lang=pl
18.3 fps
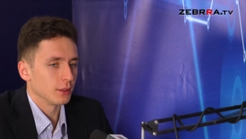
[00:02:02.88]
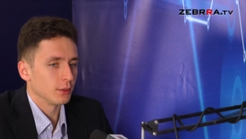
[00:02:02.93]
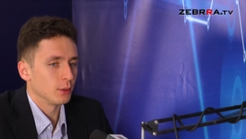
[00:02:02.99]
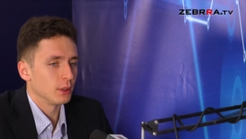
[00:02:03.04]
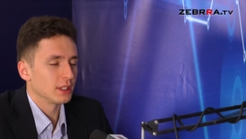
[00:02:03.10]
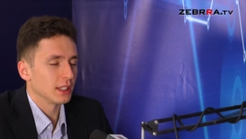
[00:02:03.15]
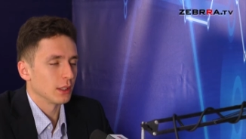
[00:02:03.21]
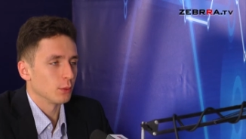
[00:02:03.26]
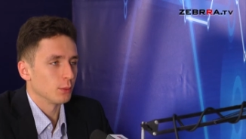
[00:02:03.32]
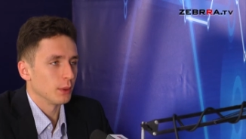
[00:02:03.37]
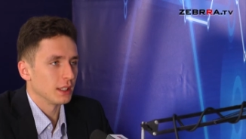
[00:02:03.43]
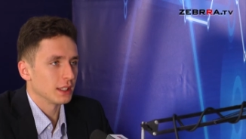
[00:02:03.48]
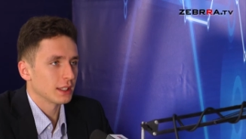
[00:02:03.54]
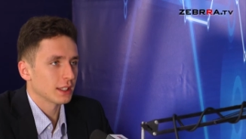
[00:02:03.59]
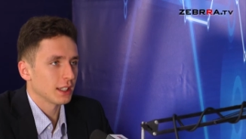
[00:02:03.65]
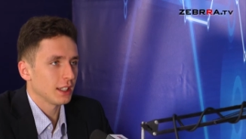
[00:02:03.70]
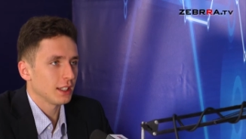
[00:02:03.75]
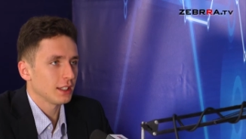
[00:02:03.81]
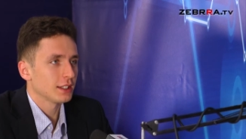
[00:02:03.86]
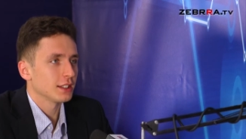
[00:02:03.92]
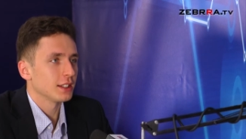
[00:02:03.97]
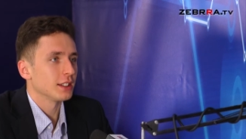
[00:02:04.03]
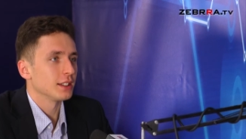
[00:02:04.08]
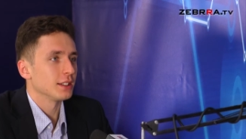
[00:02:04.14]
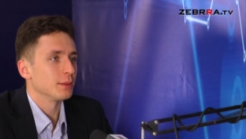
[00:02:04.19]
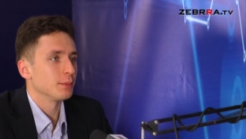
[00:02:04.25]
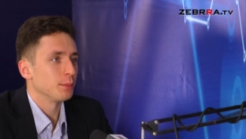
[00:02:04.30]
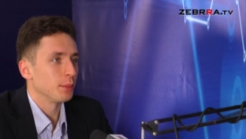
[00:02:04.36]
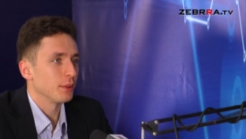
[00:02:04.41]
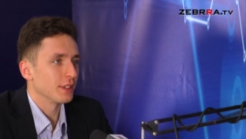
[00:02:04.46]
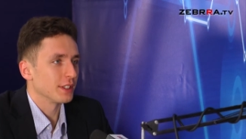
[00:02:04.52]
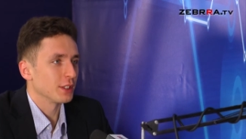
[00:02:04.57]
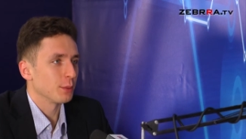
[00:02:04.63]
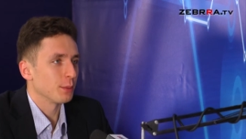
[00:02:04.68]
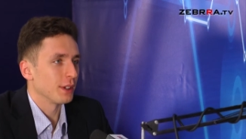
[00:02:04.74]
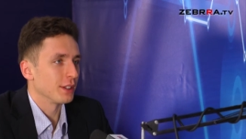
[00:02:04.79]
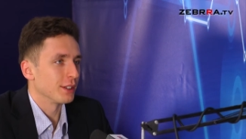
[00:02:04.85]
Ulica Lubelska.
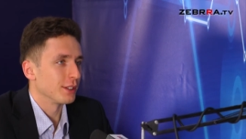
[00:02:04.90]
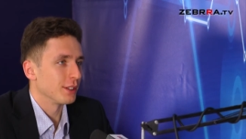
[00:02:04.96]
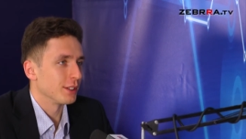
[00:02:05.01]
Powiedział pan